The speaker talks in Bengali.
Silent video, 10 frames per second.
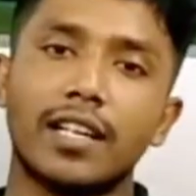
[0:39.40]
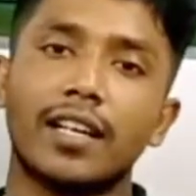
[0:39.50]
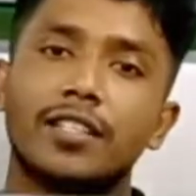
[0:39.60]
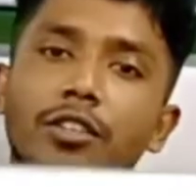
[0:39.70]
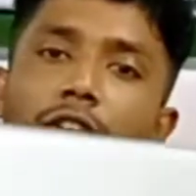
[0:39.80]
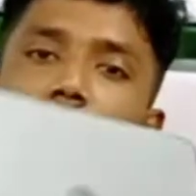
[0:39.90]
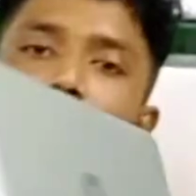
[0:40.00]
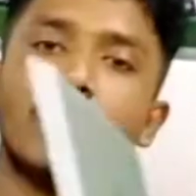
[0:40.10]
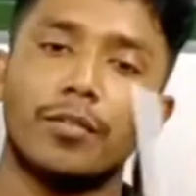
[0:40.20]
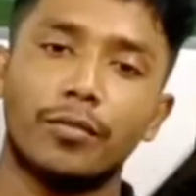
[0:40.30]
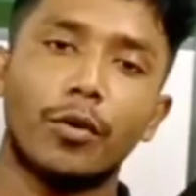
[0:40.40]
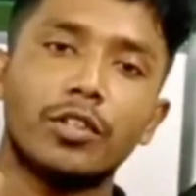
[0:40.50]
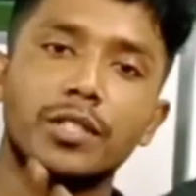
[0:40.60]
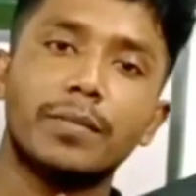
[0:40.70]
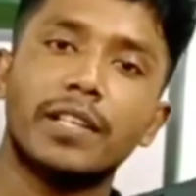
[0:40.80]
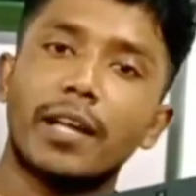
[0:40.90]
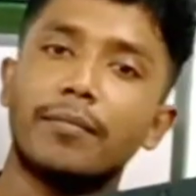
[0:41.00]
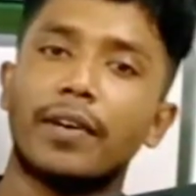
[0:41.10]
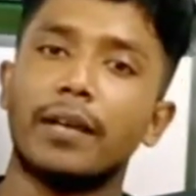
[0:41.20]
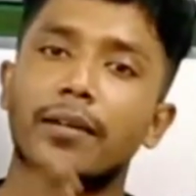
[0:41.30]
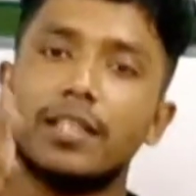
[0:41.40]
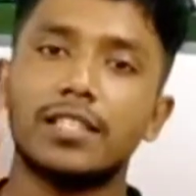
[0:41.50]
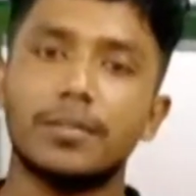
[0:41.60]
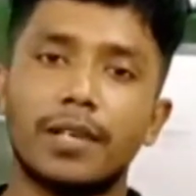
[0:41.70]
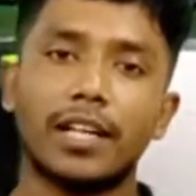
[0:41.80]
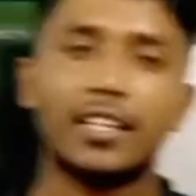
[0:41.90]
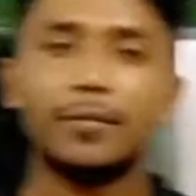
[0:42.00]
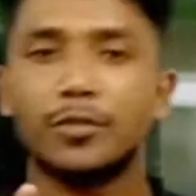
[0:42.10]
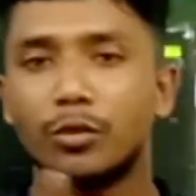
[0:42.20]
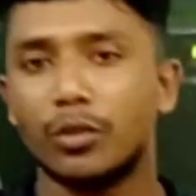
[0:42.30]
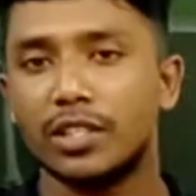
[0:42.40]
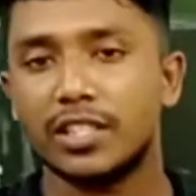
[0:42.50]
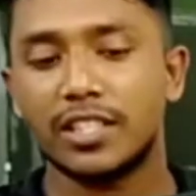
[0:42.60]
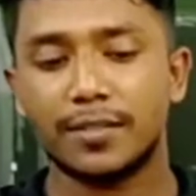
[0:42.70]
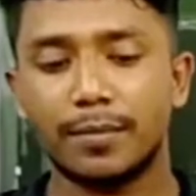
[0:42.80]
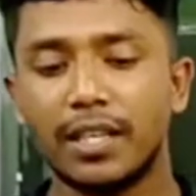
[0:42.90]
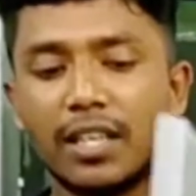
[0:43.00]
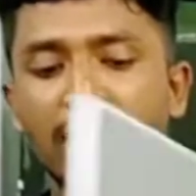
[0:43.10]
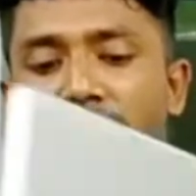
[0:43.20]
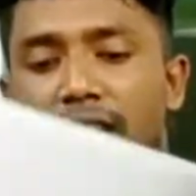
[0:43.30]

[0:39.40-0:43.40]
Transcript: জেনারেশন ফোর জিবি র্যাম ফাইভ হান্ড্রেড জিবি হার্ড ড্রাইভ ইঞ্চি ডিসপ্লে